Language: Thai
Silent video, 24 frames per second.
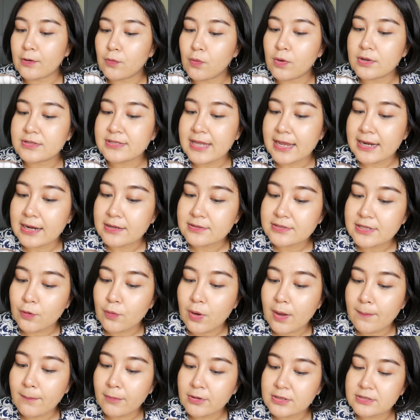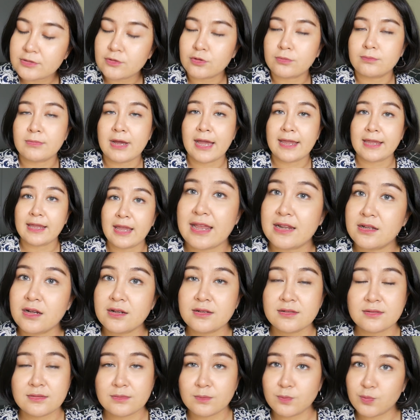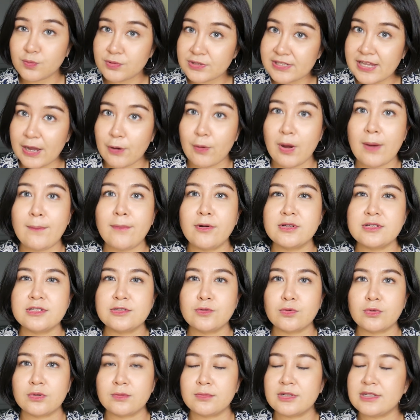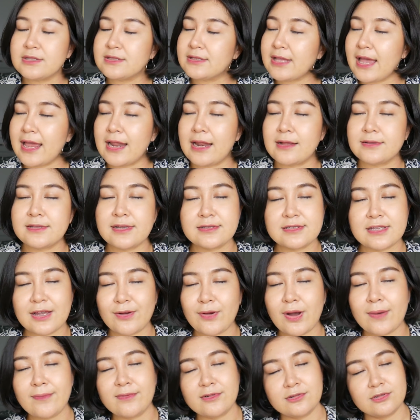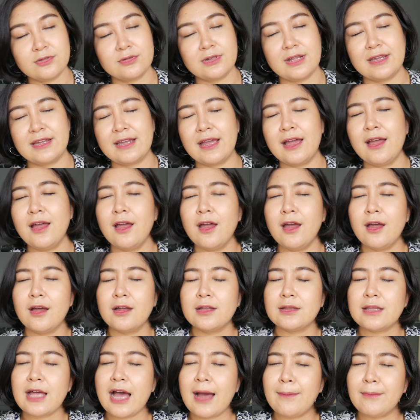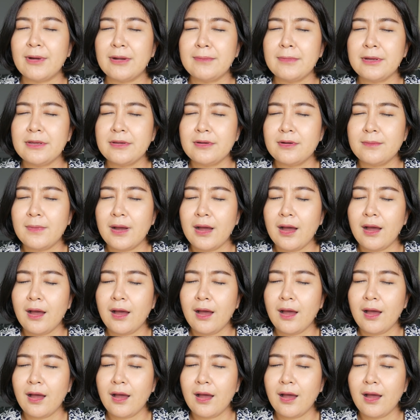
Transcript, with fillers: แต่กลัวใส่แล้วเสียความบริสุทธิ์ไหมไอ้เรื่องเสียความบริสุทธิ์นี่ใส่แล้วจะเสียความบริสุทธิ์อะไรเงี้ยถามกันมาเยอะมา